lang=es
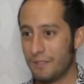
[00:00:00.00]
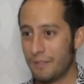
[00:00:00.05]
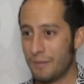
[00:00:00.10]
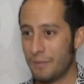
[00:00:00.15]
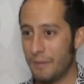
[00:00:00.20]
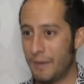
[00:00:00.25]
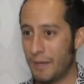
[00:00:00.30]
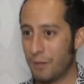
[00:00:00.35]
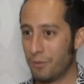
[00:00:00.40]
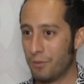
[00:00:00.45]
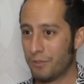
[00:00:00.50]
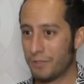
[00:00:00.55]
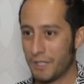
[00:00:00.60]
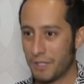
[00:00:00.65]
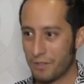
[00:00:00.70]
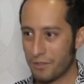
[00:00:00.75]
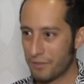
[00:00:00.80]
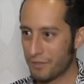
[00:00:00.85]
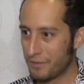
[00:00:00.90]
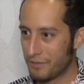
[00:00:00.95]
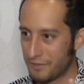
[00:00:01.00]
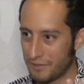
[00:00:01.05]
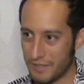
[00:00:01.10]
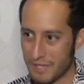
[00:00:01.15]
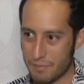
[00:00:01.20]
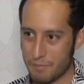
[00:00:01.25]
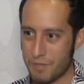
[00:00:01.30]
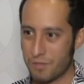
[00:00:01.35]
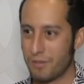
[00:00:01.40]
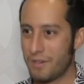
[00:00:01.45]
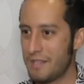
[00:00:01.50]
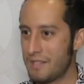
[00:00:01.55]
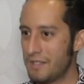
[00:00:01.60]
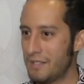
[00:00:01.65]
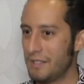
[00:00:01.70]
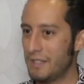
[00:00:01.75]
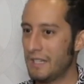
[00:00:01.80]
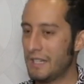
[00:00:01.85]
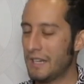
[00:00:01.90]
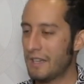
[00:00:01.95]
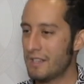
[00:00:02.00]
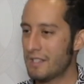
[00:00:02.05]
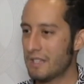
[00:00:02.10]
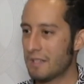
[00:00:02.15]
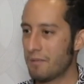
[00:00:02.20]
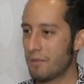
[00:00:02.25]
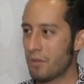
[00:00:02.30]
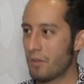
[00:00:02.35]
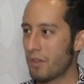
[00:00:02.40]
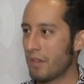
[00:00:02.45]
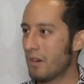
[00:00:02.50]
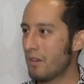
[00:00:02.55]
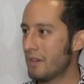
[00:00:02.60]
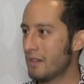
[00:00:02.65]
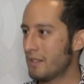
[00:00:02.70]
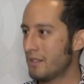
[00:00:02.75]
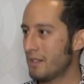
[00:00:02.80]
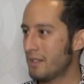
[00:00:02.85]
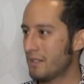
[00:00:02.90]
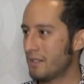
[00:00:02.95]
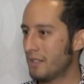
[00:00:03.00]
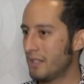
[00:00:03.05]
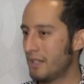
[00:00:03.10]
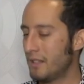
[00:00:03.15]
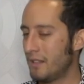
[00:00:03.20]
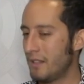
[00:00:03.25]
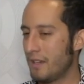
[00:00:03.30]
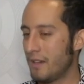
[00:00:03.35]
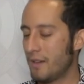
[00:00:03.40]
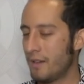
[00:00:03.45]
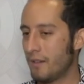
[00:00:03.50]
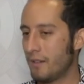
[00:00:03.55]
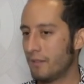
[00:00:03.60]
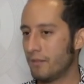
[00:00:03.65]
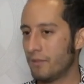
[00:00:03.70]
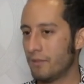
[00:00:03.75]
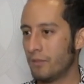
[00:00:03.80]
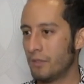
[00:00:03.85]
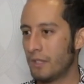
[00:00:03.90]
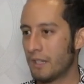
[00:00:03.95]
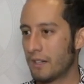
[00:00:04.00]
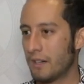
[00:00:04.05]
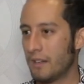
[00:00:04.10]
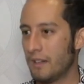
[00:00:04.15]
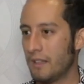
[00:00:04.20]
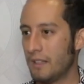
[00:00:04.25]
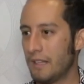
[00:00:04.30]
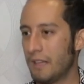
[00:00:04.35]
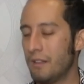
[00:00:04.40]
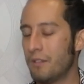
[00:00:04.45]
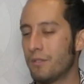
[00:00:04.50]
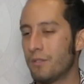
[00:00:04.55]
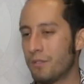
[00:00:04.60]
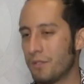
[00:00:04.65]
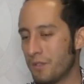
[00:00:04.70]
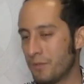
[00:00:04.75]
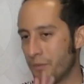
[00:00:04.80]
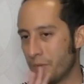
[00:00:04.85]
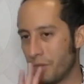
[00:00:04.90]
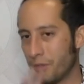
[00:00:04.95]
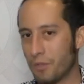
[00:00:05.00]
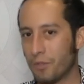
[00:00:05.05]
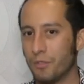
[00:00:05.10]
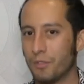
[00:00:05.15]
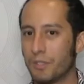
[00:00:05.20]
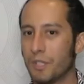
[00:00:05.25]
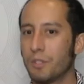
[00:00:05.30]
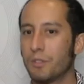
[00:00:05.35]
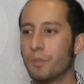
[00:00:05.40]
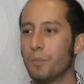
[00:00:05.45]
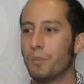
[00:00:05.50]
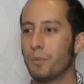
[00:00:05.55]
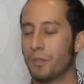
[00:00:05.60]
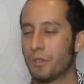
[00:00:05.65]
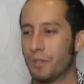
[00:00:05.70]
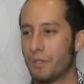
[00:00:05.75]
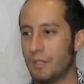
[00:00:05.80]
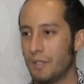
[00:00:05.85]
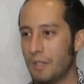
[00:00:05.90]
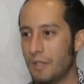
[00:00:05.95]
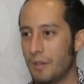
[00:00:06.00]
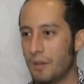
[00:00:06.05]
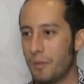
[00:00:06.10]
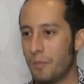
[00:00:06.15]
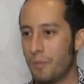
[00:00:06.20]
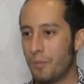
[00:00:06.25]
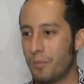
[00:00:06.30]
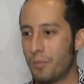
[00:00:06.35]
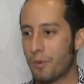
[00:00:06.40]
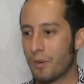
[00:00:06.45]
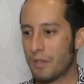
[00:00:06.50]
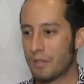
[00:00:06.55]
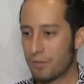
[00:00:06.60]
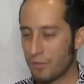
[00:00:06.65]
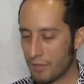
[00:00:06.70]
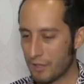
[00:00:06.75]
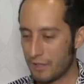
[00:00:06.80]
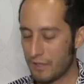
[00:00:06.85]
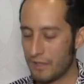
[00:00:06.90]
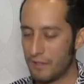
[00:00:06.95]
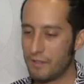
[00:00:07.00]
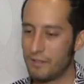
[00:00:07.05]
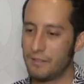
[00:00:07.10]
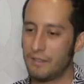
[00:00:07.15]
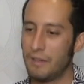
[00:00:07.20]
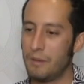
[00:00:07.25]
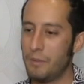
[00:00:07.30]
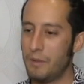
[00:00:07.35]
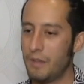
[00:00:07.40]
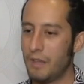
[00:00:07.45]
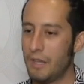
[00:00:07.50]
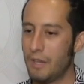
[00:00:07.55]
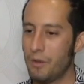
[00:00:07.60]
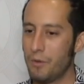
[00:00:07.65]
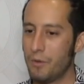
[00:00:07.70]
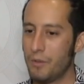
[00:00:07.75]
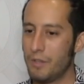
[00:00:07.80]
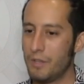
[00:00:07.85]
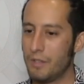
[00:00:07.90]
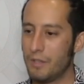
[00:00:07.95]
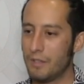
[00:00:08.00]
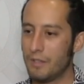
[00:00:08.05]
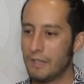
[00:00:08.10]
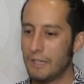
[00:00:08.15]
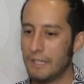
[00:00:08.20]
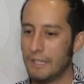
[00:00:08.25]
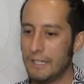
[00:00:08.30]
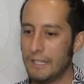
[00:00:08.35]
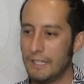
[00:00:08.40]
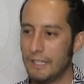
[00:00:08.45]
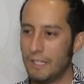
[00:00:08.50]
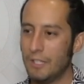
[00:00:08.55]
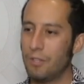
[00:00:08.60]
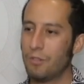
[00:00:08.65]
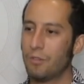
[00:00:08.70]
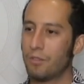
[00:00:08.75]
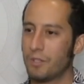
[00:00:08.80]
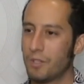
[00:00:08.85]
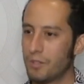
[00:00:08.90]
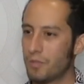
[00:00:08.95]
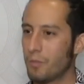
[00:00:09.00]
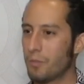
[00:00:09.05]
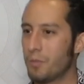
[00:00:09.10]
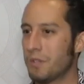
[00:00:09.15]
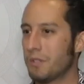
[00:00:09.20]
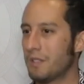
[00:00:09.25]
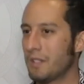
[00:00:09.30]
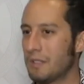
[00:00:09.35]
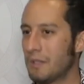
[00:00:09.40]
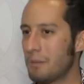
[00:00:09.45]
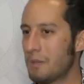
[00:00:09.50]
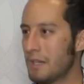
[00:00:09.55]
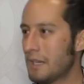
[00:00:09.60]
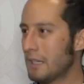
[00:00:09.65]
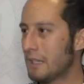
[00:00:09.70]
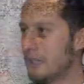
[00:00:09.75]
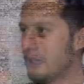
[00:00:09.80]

Me junté con las personas indicadas que me ayudaron a hacer esta idea una realidad. Entonces, bueno, contento por, por esto del video y, contento por estar también aquí